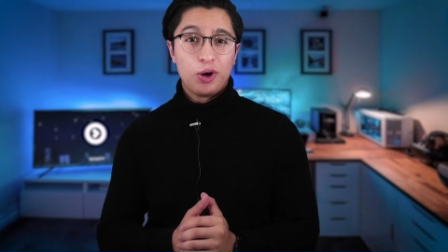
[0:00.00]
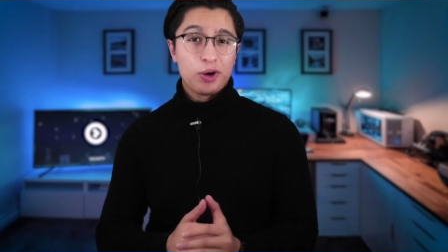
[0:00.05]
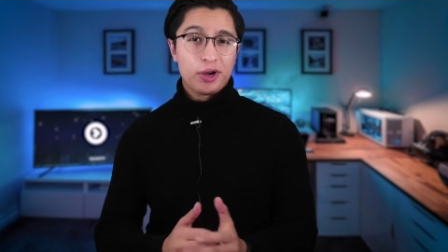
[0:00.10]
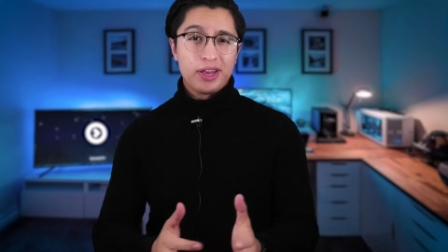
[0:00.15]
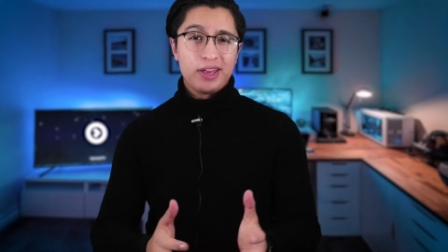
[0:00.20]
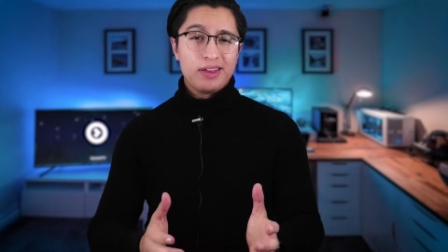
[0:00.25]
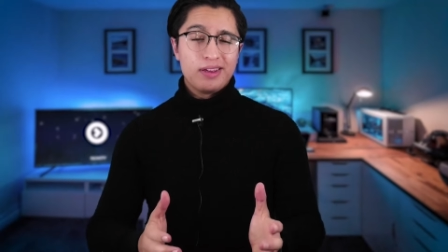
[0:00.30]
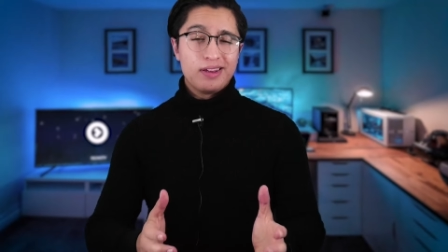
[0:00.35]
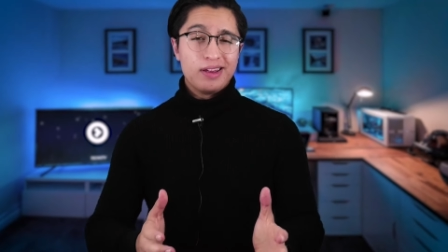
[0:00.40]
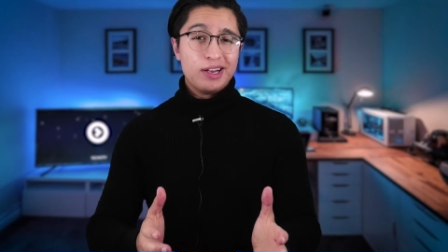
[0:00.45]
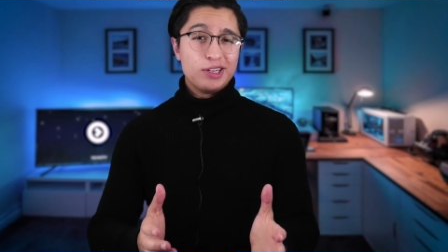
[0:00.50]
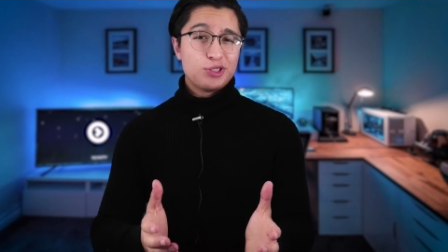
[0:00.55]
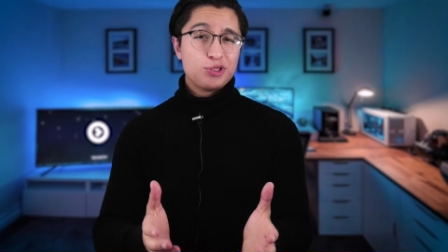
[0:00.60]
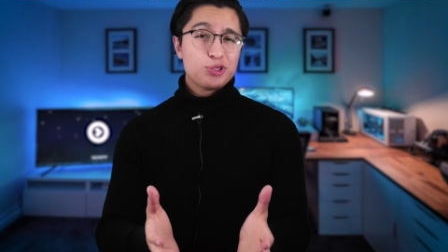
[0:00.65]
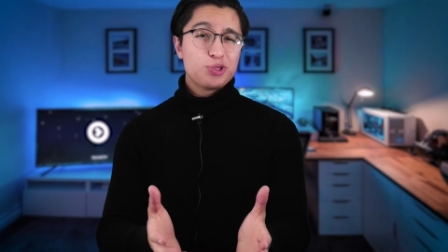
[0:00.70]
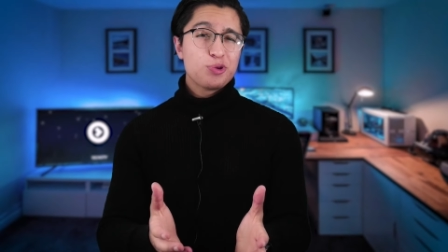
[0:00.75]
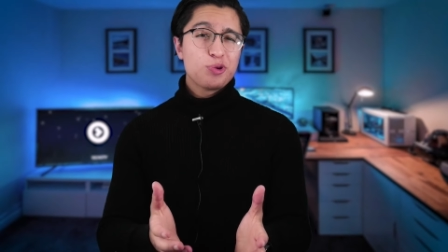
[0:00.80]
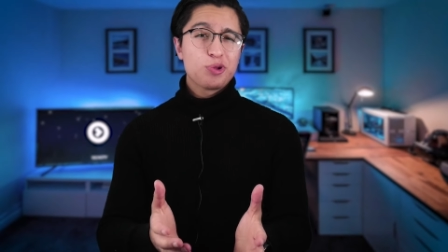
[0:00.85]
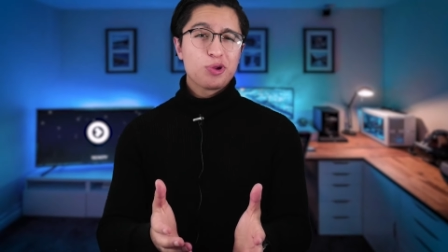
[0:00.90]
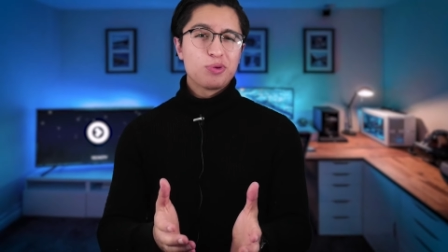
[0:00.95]
Ok, estoy
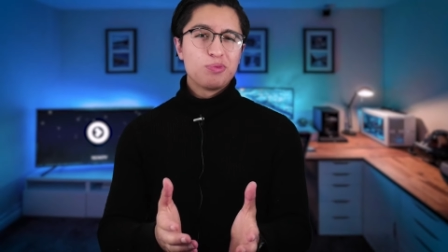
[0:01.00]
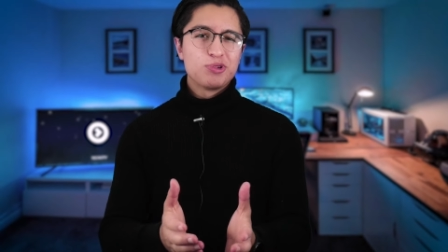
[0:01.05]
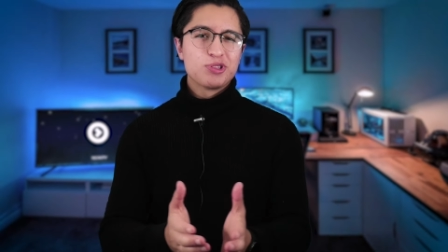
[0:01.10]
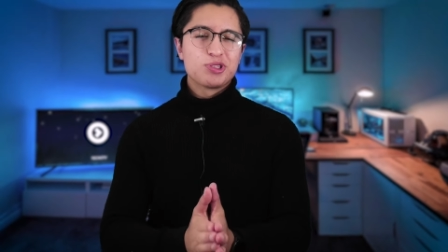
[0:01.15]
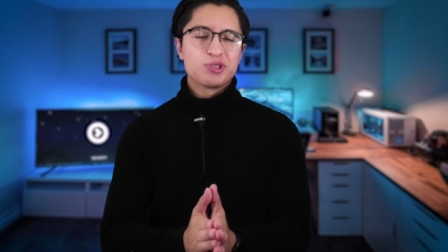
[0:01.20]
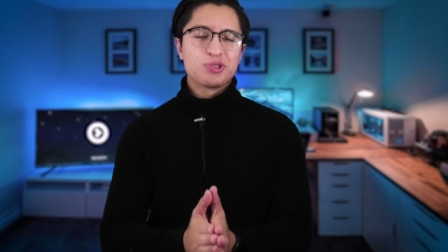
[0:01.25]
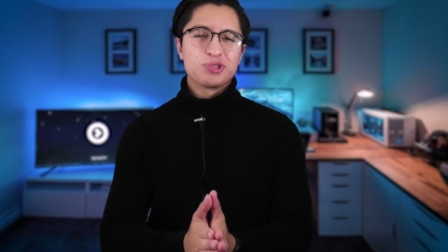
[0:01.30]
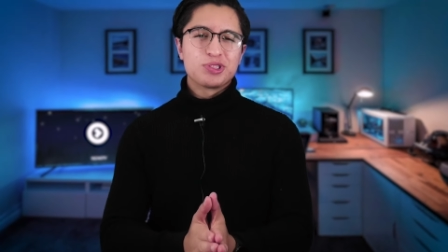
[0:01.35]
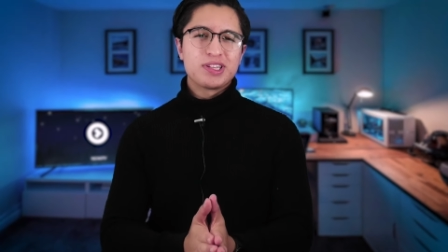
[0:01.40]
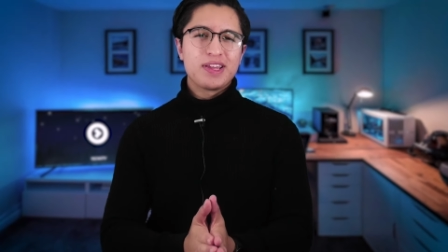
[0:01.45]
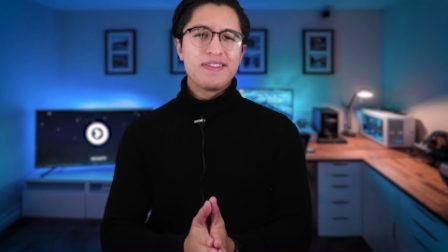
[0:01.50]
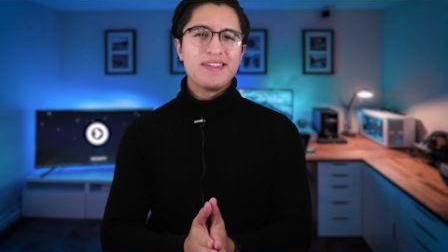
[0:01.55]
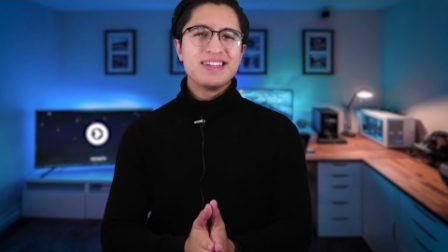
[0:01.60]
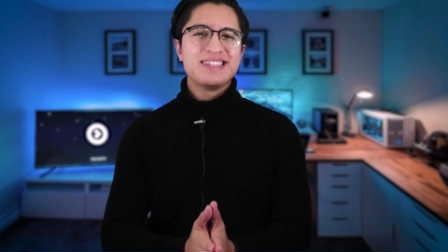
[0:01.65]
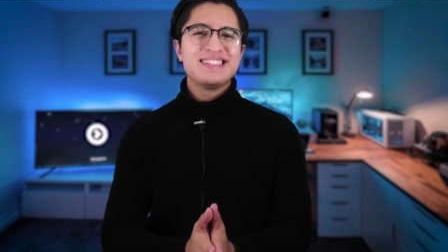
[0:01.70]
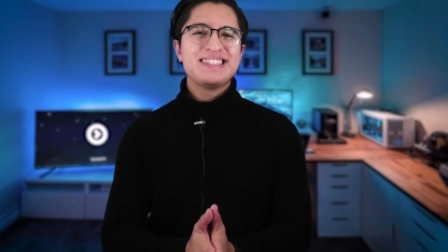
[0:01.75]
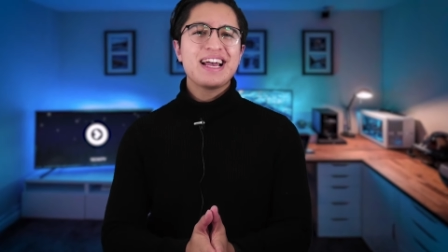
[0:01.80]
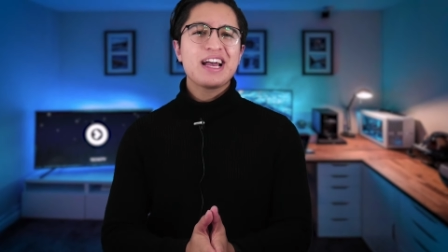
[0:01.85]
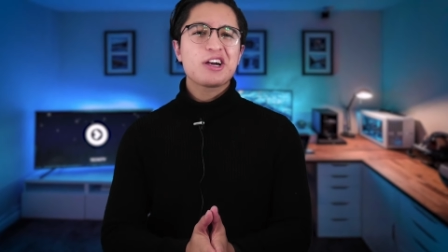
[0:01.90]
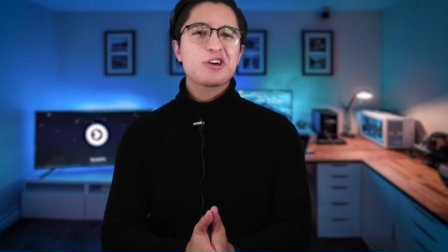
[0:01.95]
seguro que muchos de
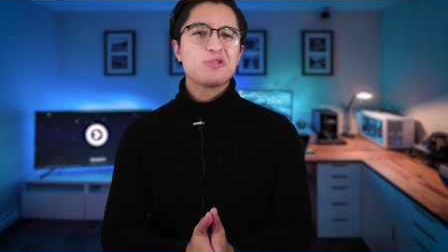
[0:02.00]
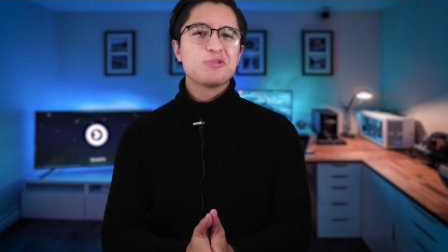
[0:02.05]
ustedes ya